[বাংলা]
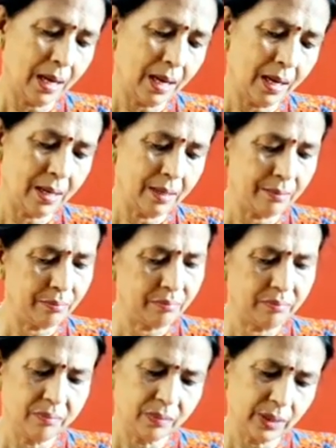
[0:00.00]
আর
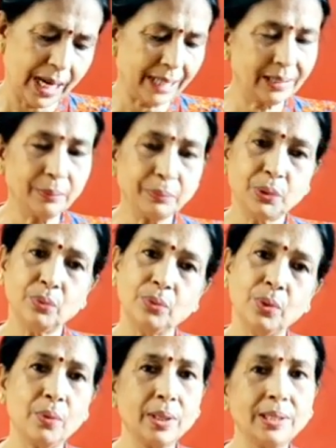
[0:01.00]
একদম
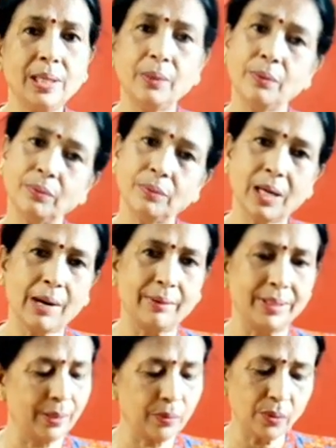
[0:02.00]
শুকনো করে দিলেও খাওয়া
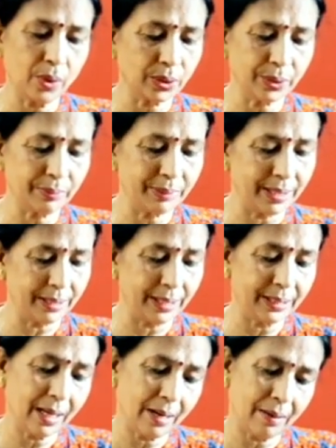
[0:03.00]
যায় কোনো অসুবিধা নেই
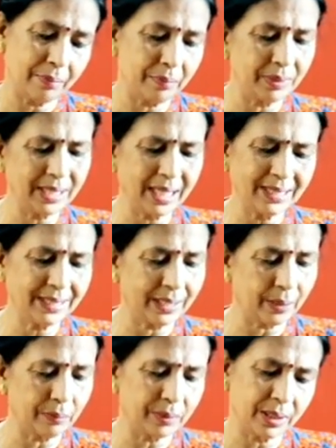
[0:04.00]
এটা যার
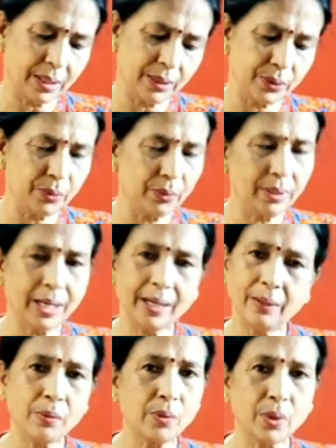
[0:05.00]
যেরকম ঝোল
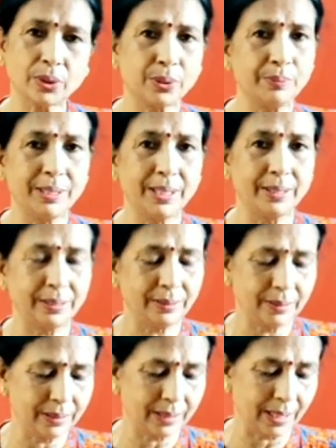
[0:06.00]
লাগলেও কোনো অসুবিধা নেই
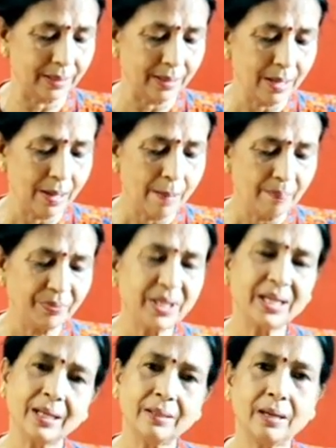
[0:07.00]
এটা
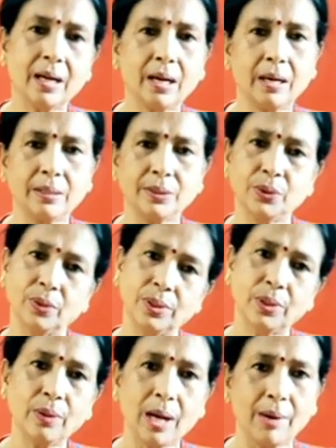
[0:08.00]
এটা ঝোল
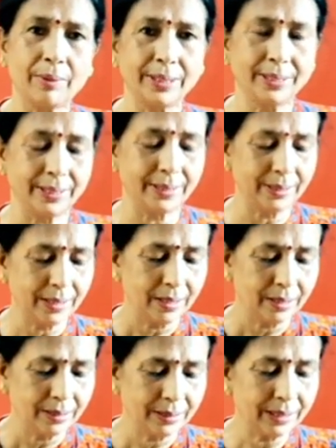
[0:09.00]
ঝোলও খাওয়া যায়
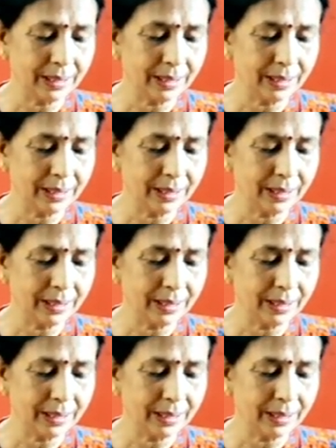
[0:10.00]
যে